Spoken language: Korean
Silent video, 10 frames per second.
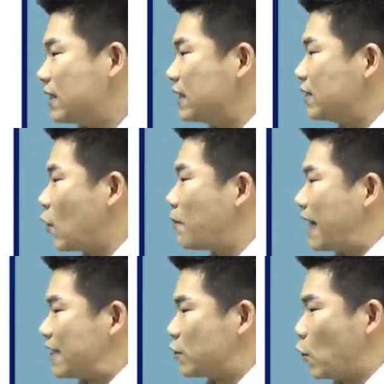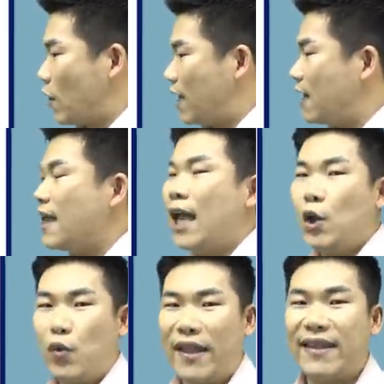등록 말소가
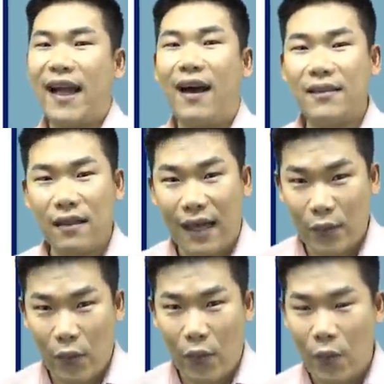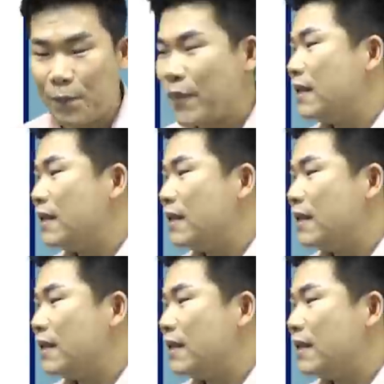된다 하더라도